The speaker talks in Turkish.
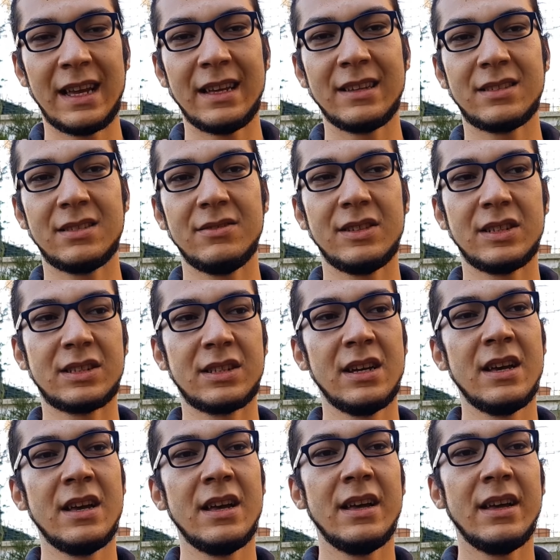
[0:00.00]
lensi var
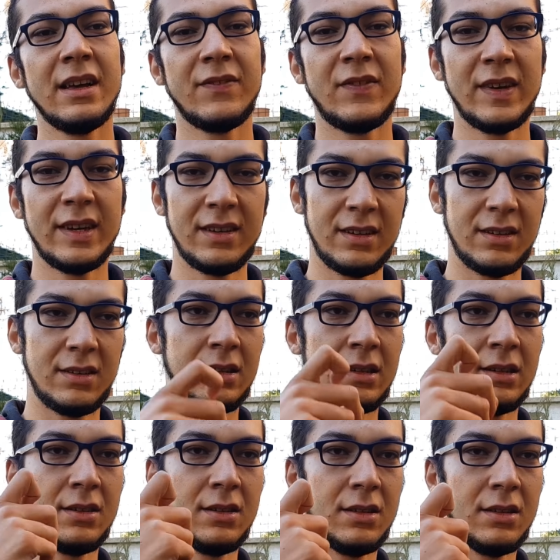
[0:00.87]
ve
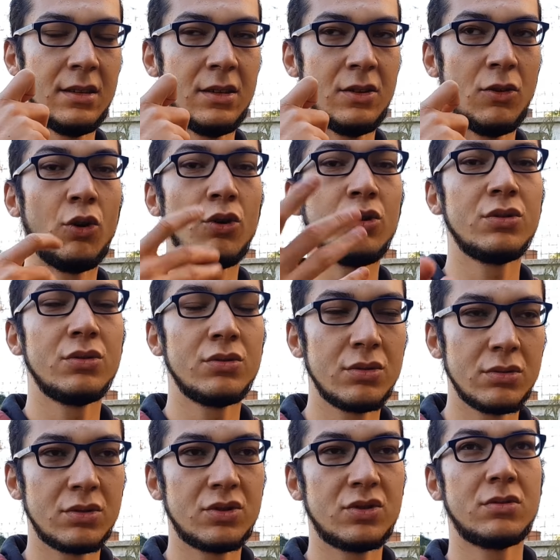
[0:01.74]
e, 10
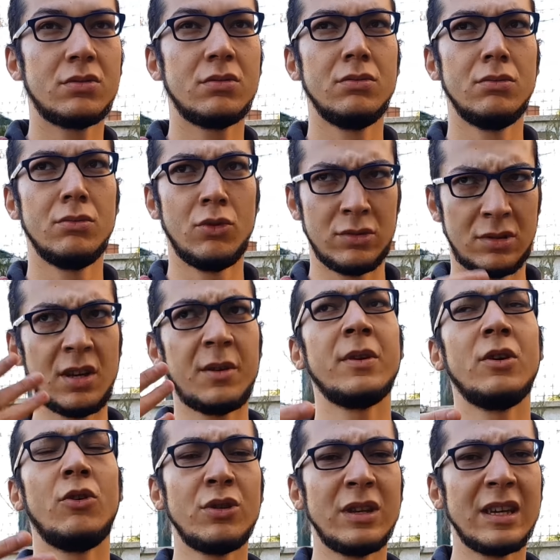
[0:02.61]

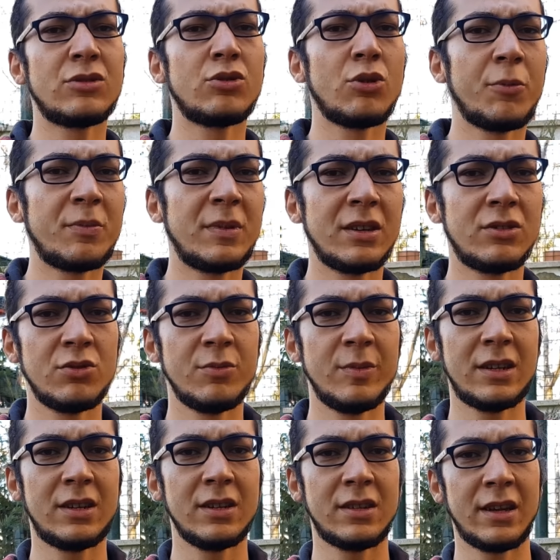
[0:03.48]
tabi 10x optik
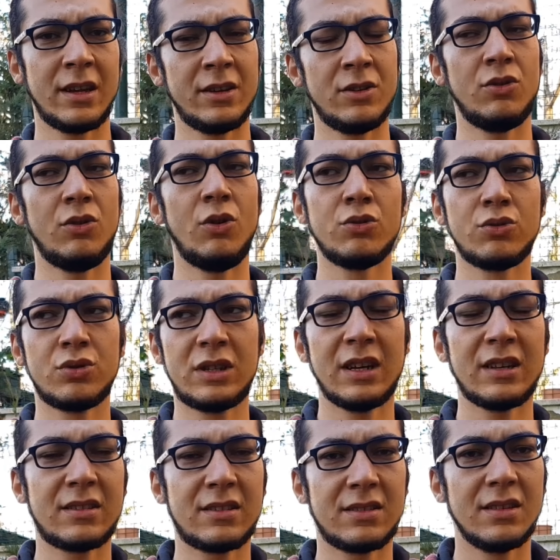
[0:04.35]
zoom'a kadar yani 10
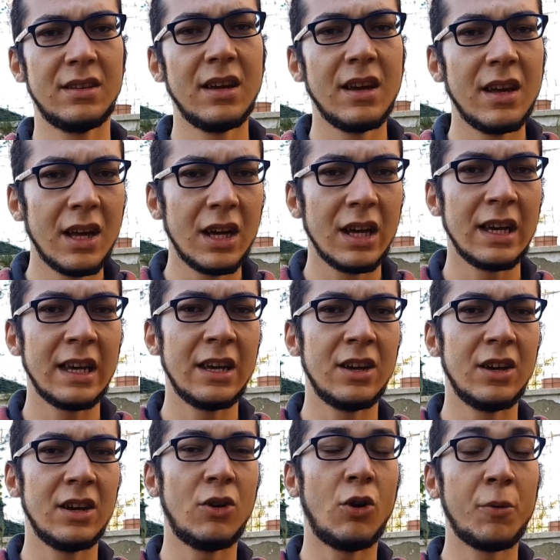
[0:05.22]
kat
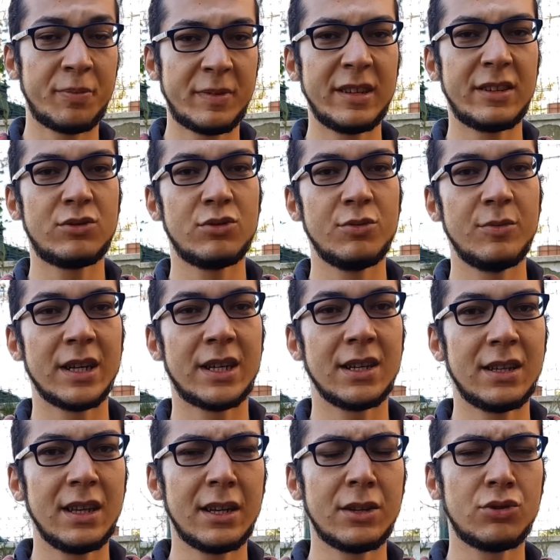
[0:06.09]
e, optik zoom'a
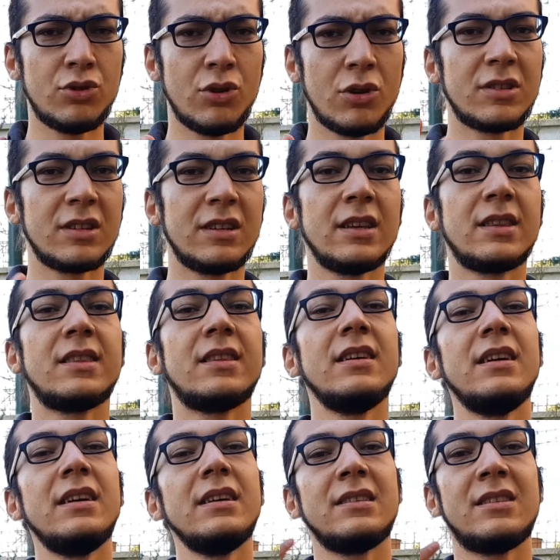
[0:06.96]
kadar 4
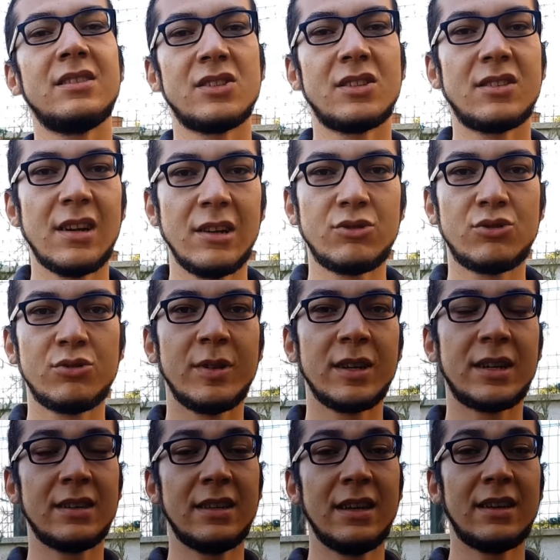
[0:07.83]
katta dijital
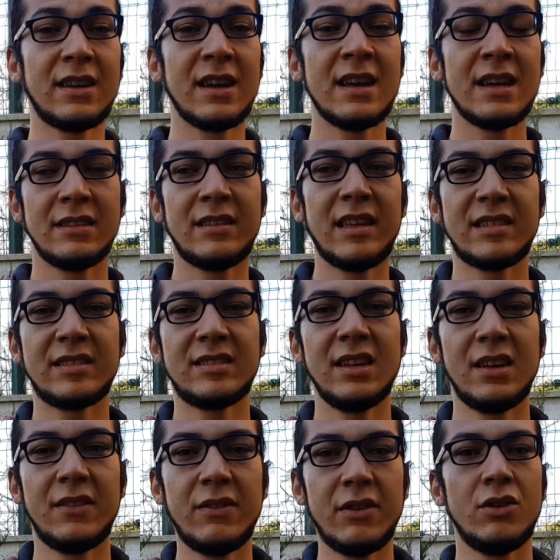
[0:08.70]
zoom'a kadar
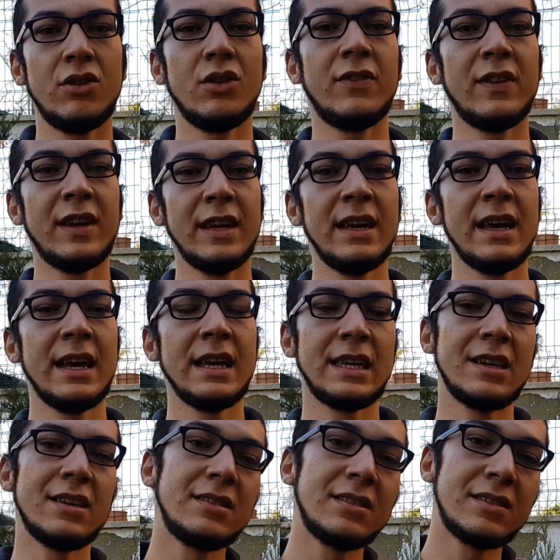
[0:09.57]
destek veriyor ve
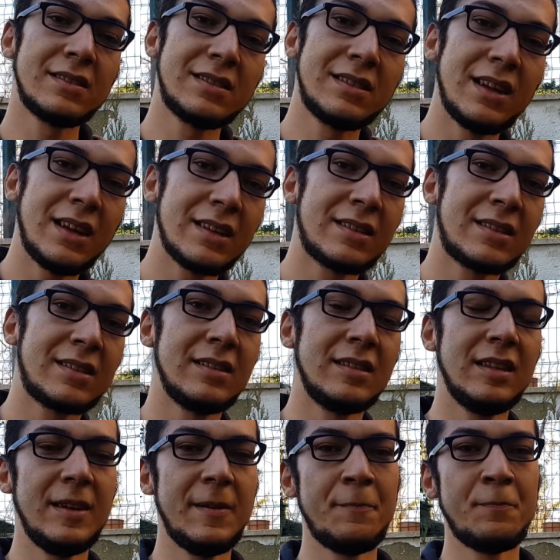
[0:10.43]
yanınızda
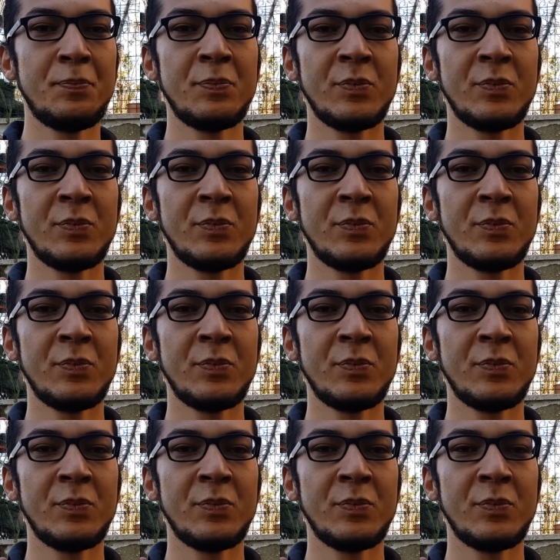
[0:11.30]
aslında